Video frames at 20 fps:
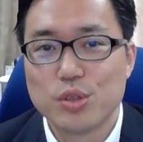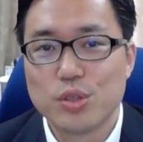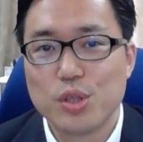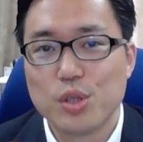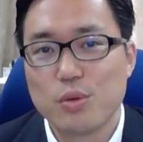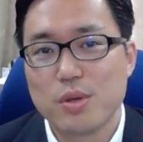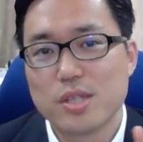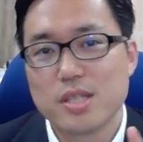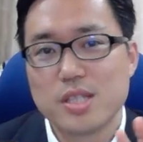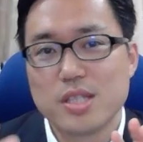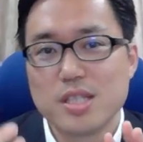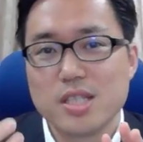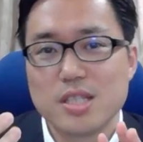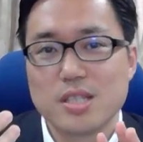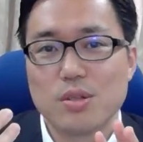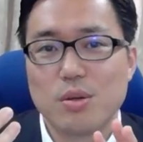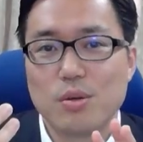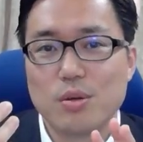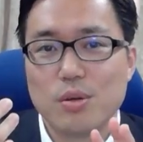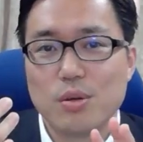要は指示
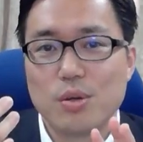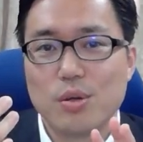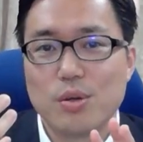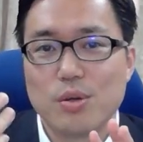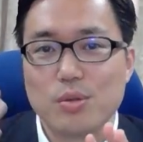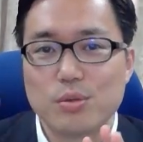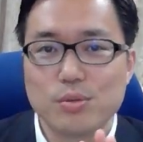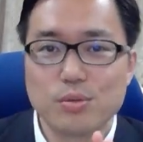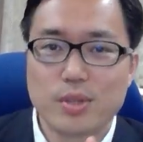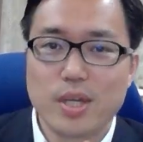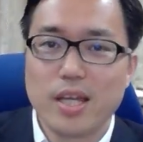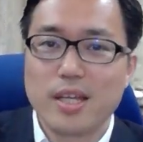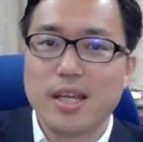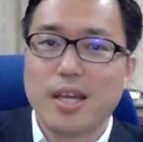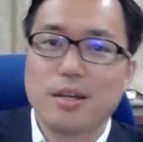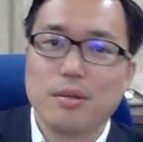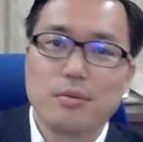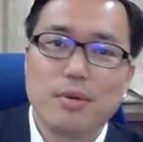の受けて、